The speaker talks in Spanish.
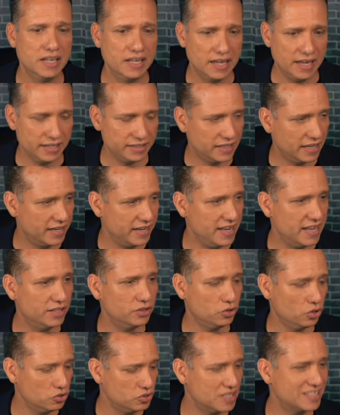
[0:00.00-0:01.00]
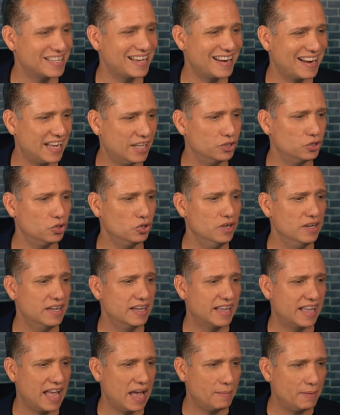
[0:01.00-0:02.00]
Estaría entonces ganando
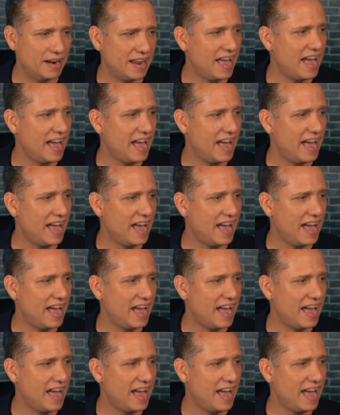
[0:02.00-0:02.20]
Kamala